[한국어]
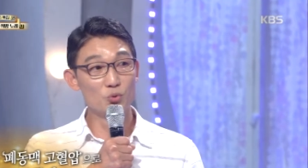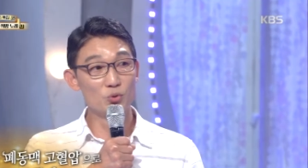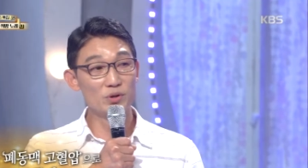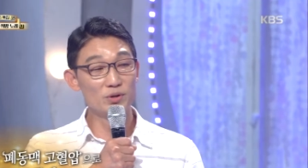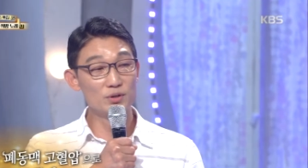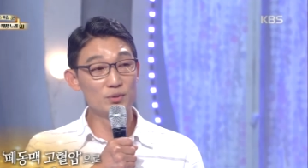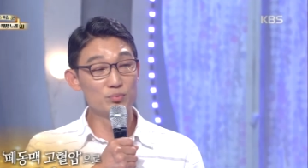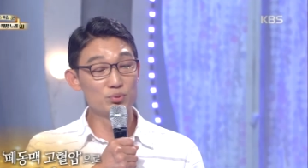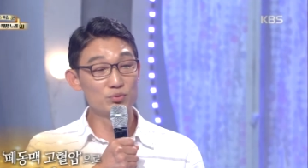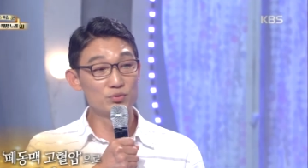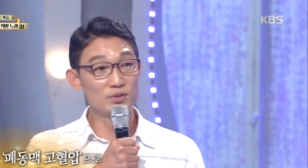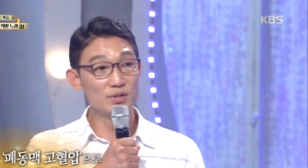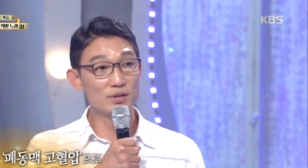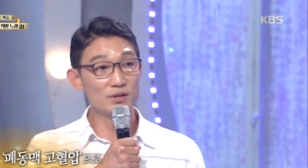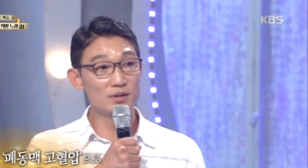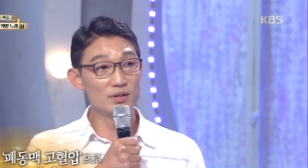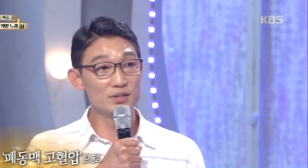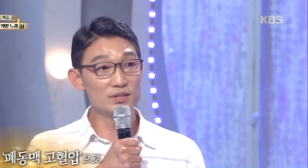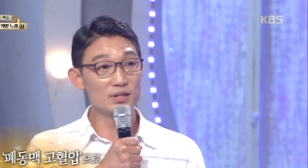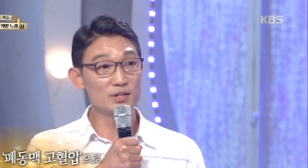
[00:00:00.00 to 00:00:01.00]
노래를
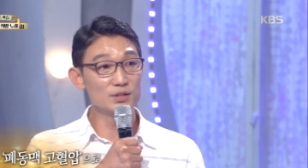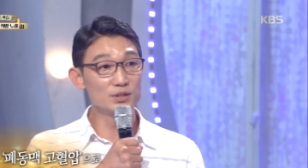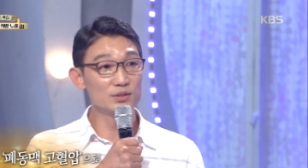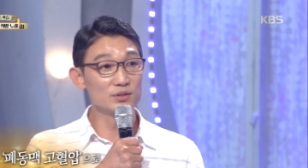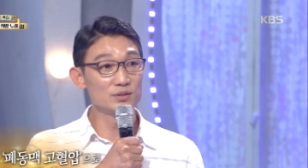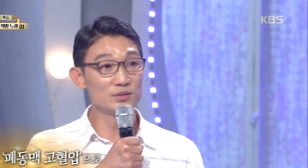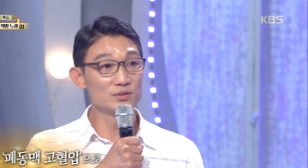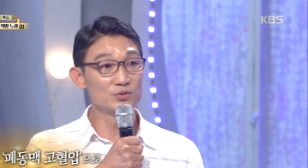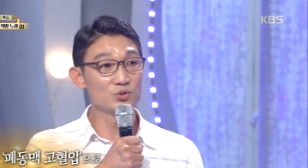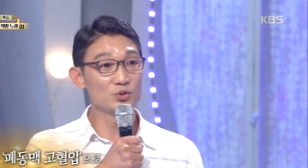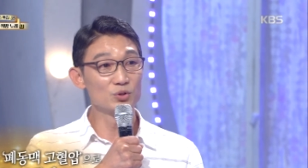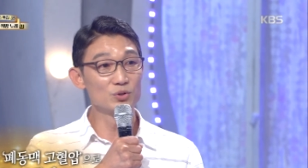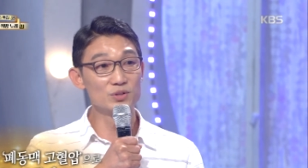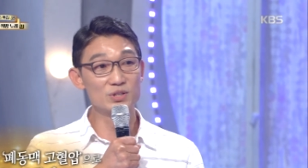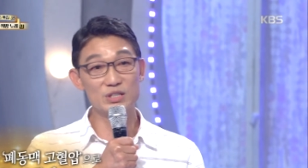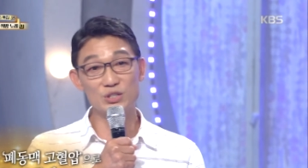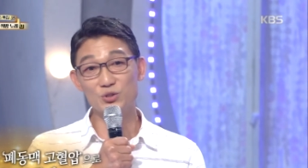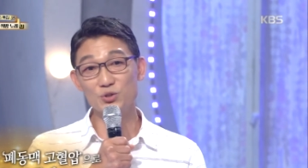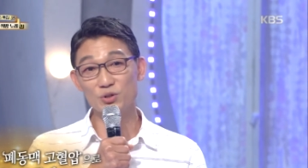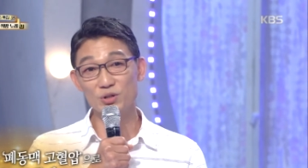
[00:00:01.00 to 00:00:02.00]
부른다는 게 사실은
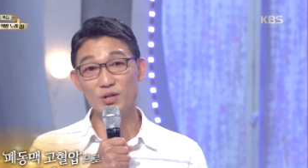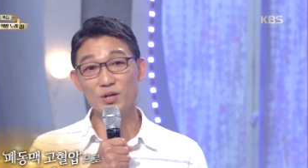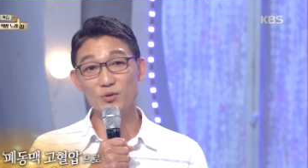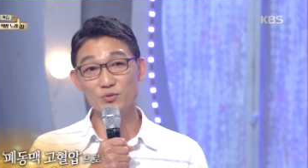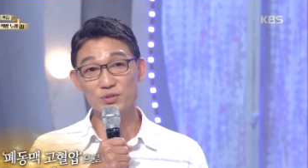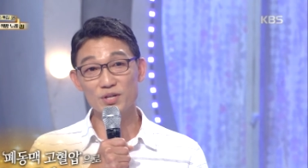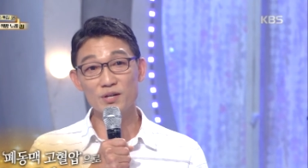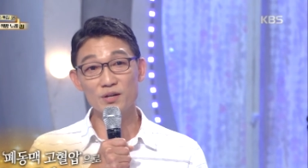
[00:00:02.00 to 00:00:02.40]
저희는 기적이라고